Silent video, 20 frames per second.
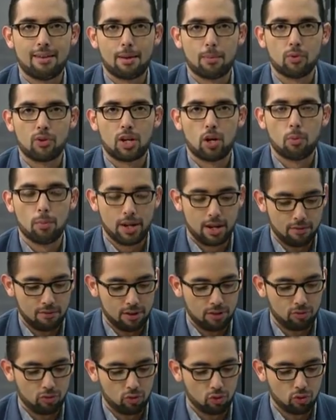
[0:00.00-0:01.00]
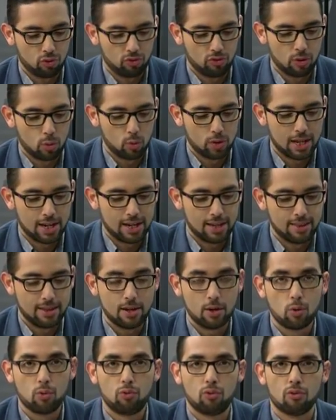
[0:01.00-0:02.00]
Hablamos de los beneficios de una
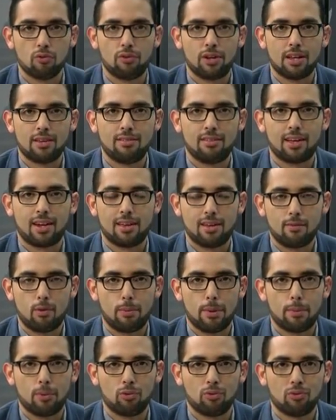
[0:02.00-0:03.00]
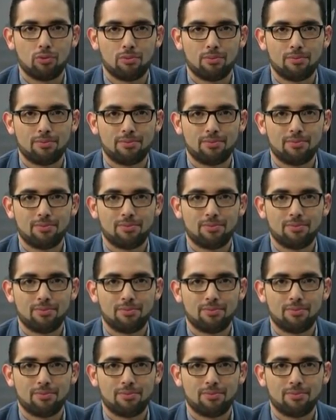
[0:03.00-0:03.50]
ley de inclusión financiera. Ya volvemos.